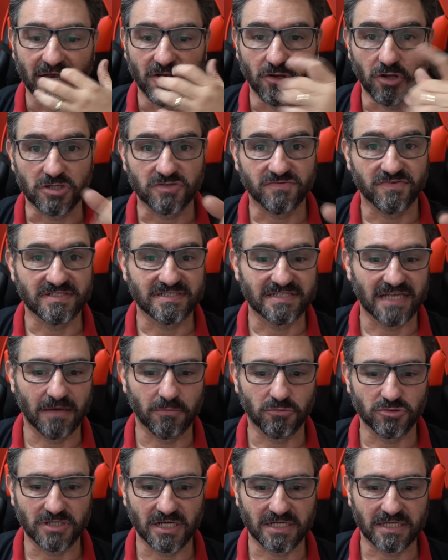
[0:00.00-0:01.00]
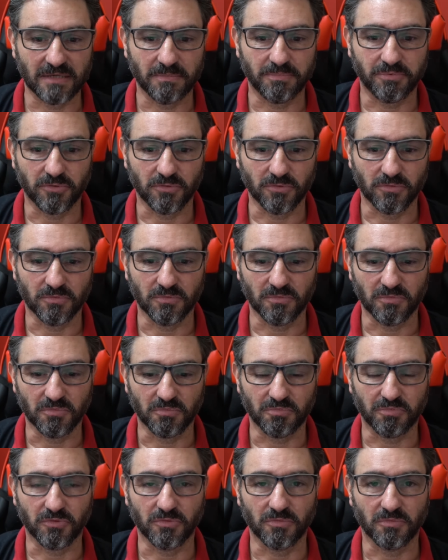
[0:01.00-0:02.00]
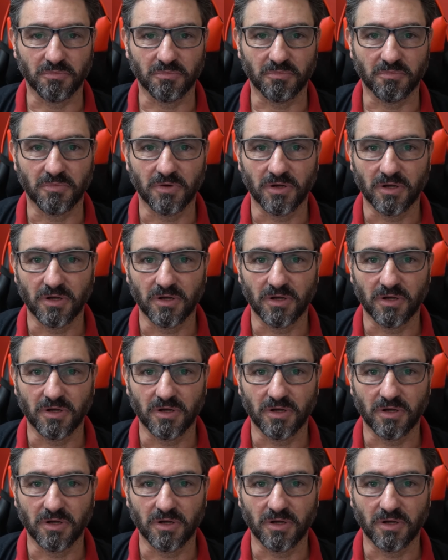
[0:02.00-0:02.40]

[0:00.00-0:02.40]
Nós fizemos aqui para um, um